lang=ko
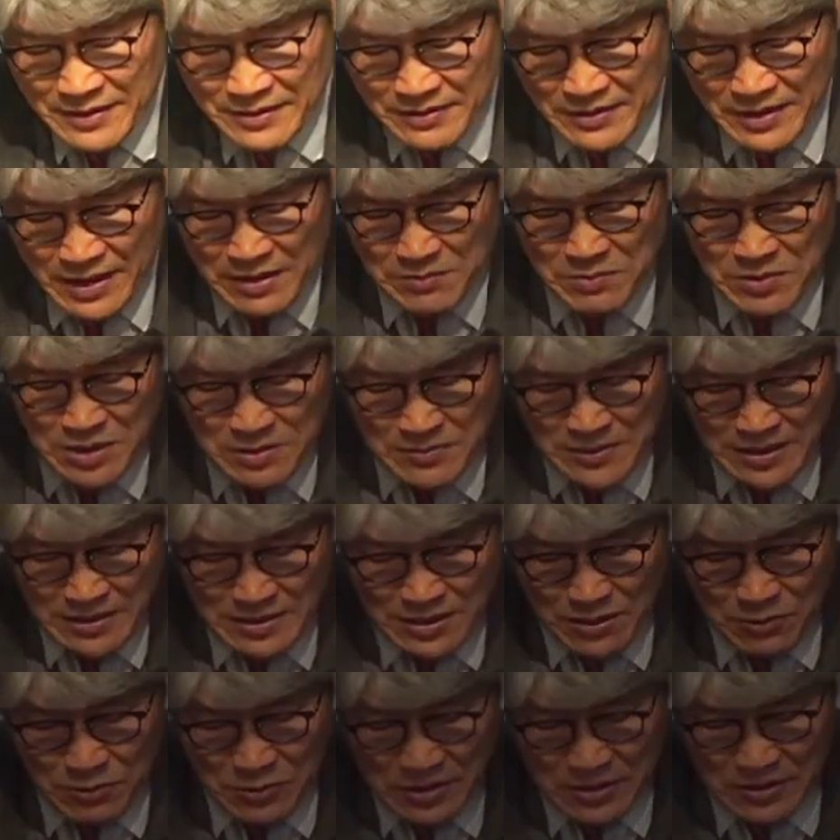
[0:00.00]
내 믿음의
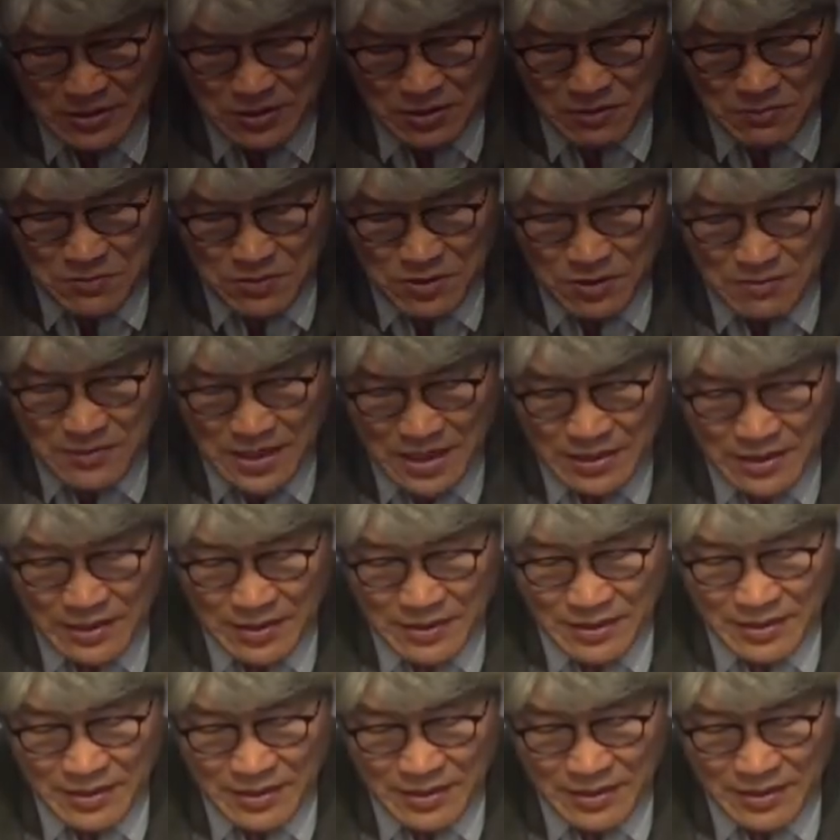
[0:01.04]
차원을 점검하게